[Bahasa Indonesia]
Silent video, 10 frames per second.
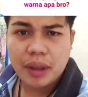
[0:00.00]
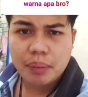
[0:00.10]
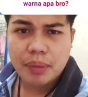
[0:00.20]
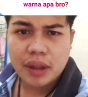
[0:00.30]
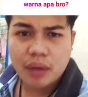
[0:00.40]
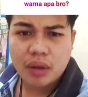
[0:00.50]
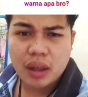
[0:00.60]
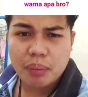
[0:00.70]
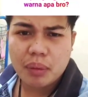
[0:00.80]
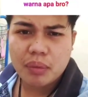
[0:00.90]
Sempak ini pakai
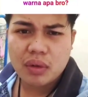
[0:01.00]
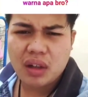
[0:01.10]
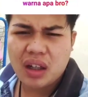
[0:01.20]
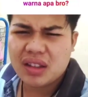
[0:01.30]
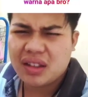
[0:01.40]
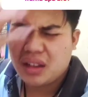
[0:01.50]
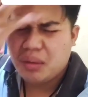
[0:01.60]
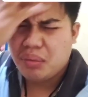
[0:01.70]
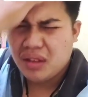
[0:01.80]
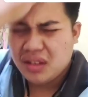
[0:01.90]
warna apa?
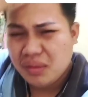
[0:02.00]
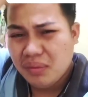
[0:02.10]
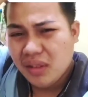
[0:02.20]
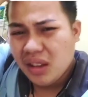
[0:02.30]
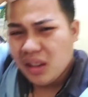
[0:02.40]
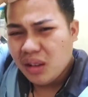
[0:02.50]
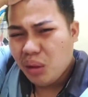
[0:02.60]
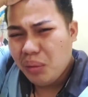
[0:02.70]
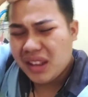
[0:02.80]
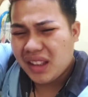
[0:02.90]
Astagfirullah.
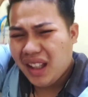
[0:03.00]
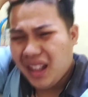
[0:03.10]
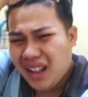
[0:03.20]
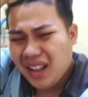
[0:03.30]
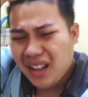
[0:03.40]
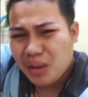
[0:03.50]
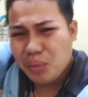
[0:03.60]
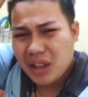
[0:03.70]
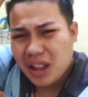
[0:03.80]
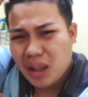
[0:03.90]
Kok bisa
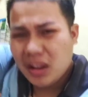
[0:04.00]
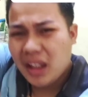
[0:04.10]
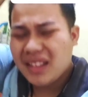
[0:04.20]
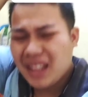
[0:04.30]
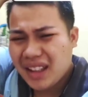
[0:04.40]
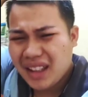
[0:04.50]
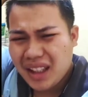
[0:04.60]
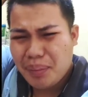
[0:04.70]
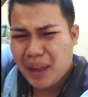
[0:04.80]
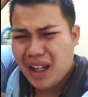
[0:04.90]
lah aku punya kawan sakit
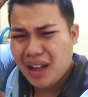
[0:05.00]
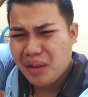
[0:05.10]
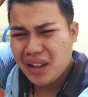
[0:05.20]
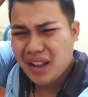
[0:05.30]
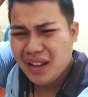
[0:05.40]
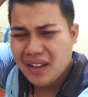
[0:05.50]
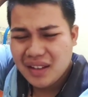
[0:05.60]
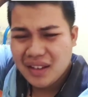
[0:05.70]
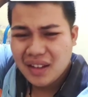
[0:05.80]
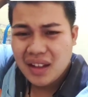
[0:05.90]
kali pahlawan ya?
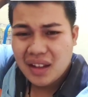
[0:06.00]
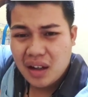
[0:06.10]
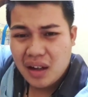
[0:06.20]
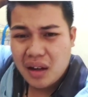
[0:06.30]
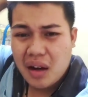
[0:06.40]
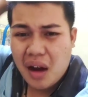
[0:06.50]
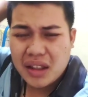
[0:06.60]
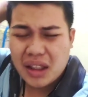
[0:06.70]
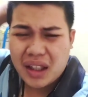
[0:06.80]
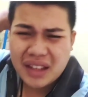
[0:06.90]

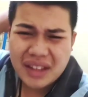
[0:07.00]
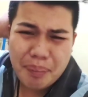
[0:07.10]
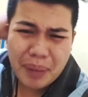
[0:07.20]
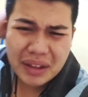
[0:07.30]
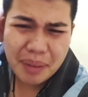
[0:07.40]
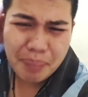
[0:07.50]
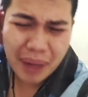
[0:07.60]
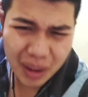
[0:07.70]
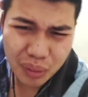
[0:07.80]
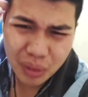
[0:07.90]
segala
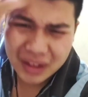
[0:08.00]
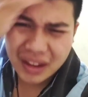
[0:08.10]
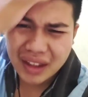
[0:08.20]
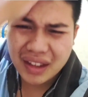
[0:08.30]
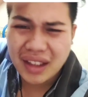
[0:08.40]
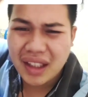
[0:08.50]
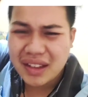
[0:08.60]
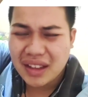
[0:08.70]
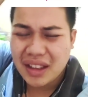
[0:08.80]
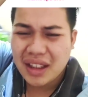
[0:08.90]
sempak-sempak aku kalian tanya
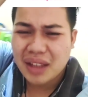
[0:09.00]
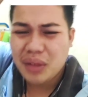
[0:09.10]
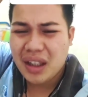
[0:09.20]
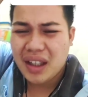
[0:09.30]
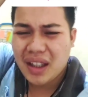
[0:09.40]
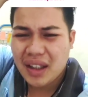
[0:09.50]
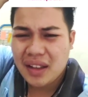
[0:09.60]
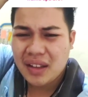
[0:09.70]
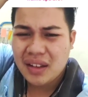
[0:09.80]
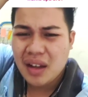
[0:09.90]
di sini ya
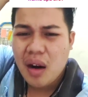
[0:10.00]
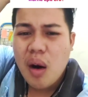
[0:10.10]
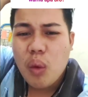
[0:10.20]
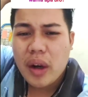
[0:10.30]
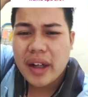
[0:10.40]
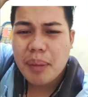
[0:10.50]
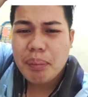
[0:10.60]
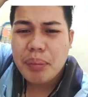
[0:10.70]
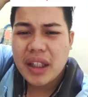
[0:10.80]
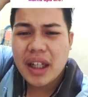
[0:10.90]
Tuhan.
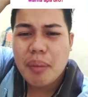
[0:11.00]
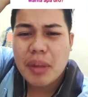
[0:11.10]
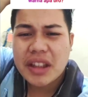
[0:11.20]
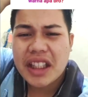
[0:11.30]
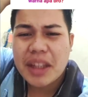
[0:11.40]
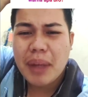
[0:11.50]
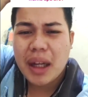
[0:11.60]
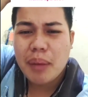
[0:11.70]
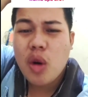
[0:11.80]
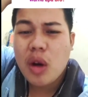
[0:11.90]
Warna pink gambar cherry
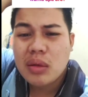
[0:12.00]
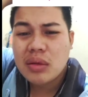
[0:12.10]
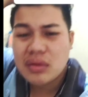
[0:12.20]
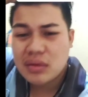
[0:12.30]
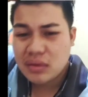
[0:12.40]
bell mau kau?